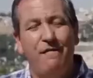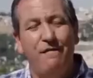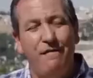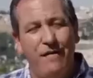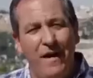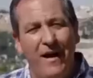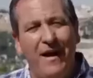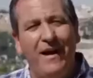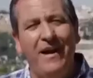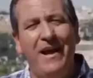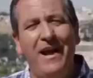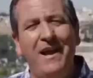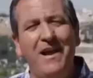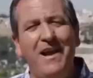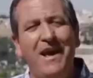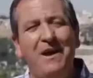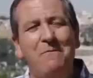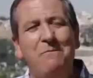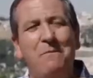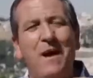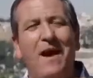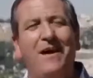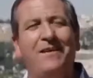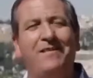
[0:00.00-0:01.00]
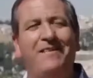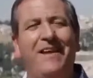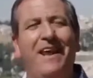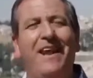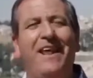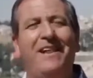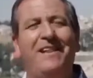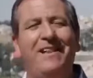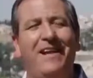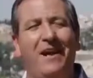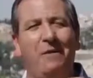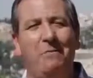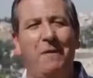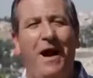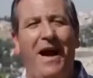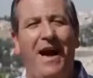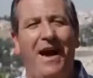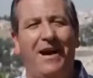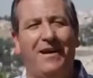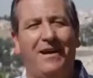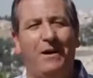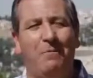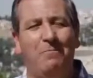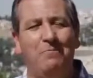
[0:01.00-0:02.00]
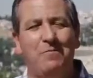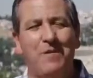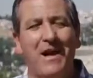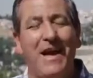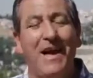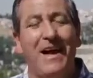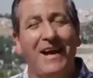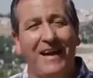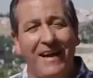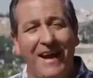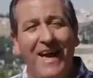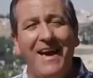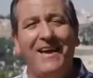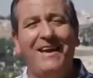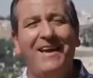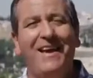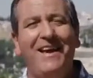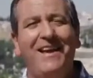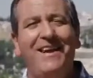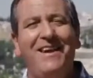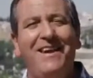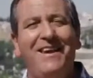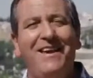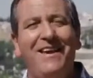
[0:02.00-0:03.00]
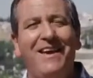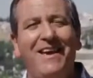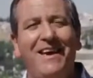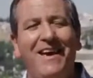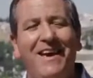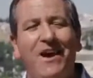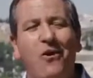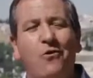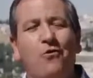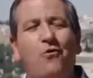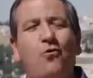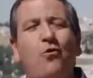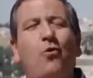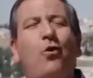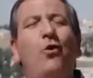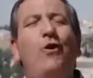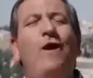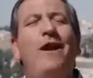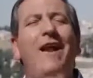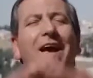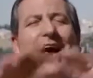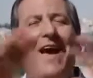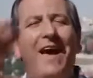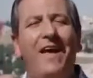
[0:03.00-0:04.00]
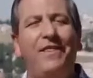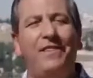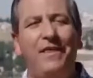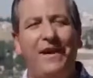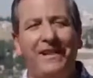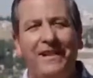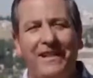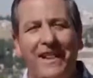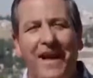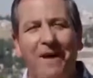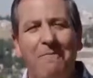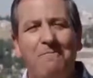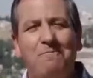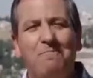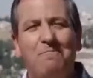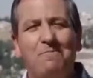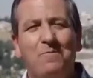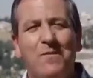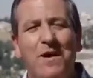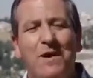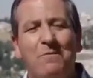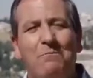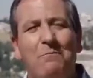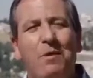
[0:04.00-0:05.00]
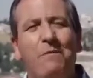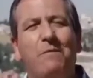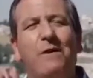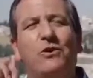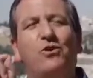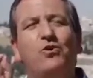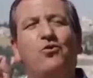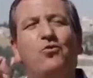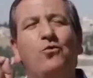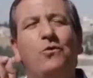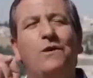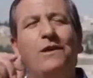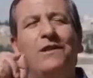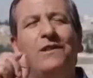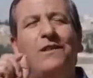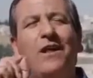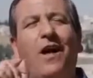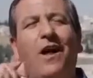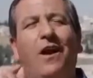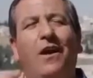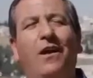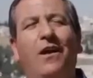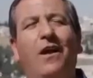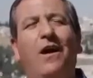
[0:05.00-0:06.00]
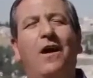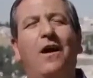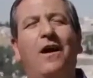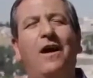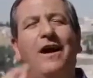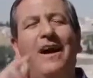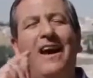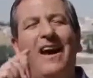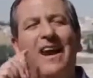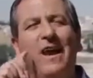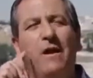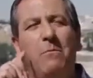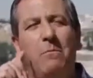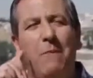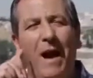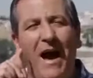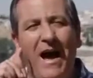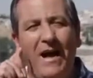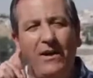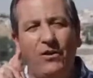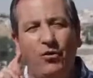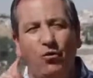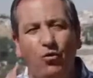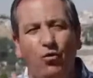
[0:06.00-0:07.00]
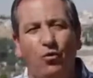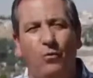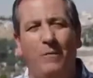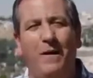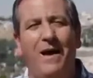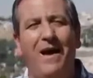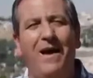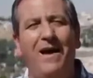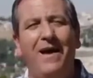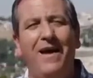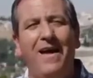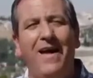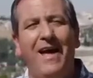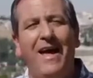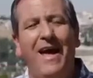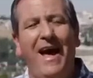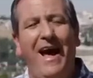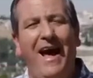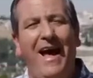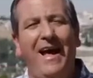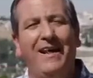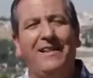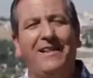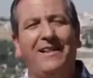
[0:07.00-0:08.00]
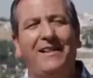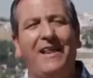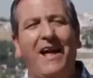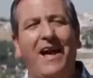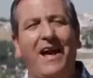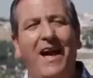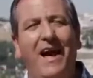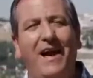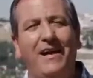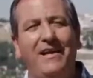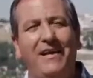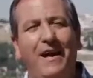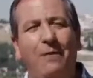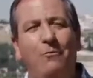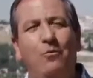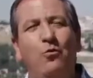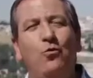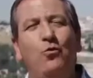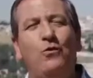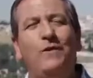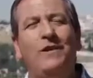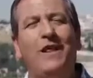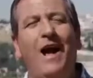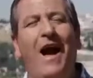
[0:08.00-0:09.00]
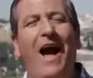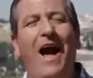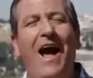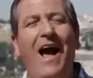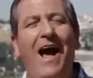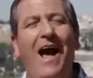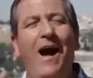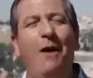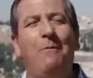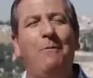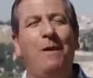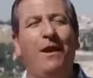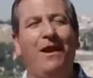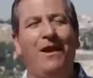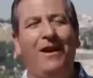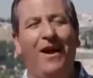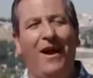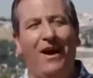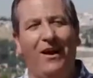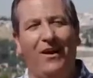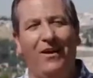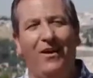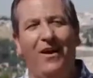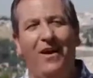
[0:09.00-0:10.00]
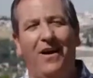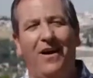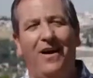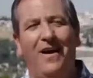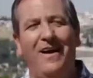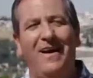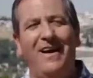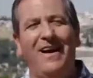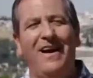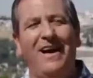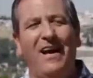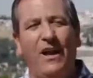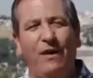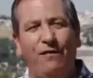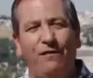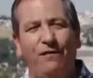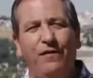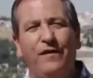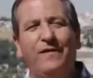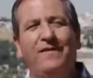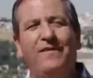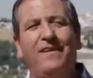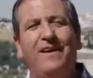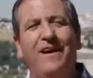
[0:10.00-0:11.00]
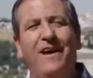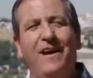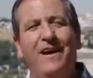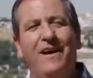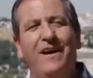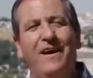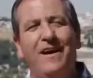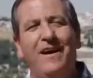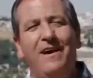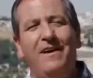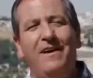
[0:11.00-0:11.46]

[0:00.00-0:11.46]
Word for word: فعلا مهزله المحاكم لكن كل هذا تم بمشورة الله المحتومة حتى يموت حمل الله الفصح